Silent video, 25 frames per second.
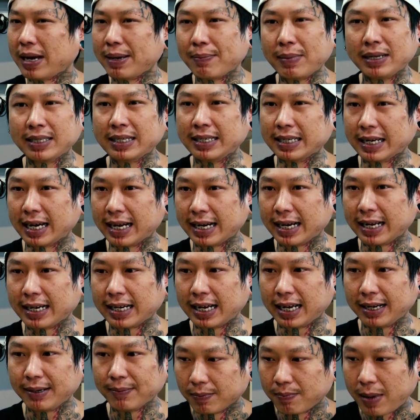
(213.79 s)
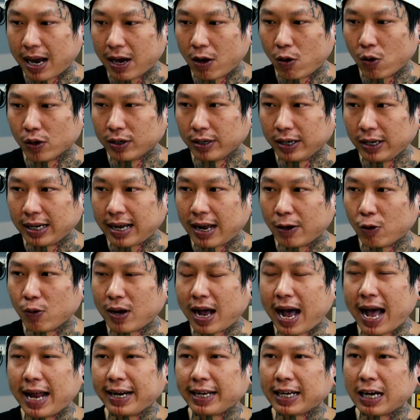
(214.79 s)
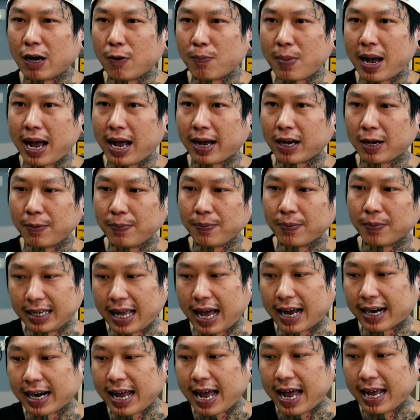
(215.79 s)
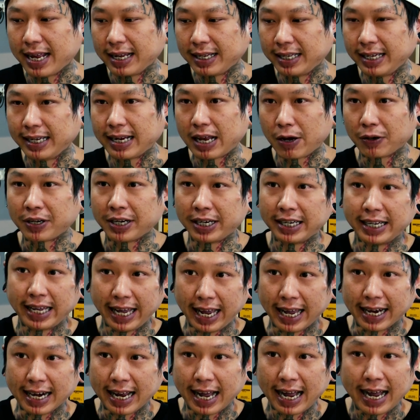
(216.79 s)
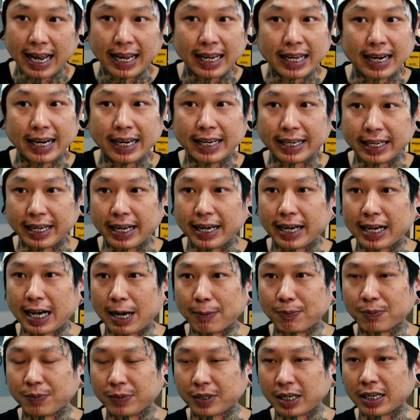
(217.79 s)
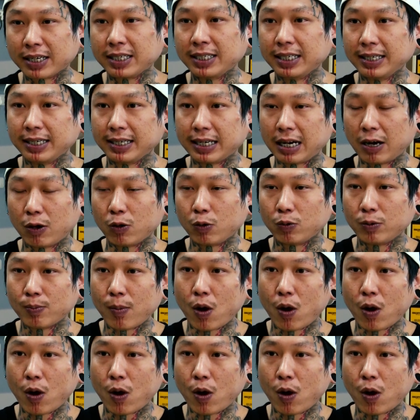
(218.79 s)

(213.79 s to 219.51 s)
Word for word: ไม่ถึงขนาดนั้นบางคนที่ลูกค้าที่เข้ามาก็อยากได้ที่เราครีเอทให้อะไรเงี้ยครับก็คือเขา